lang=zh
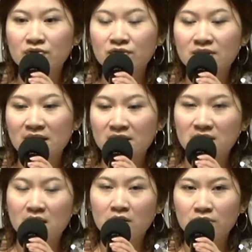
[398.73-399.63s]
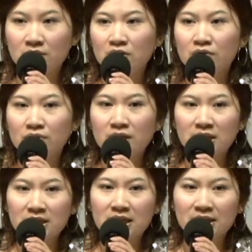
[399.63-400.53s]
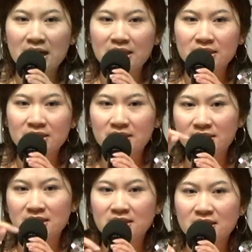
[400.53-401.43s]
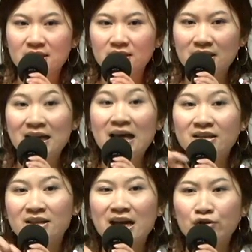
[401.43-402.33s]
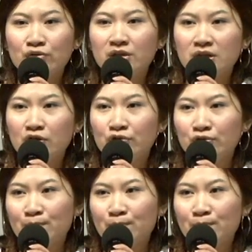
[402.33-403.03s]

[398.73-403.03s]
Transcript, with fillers: 就是他想要能够让他的这个姐姐，让他的大女儿能够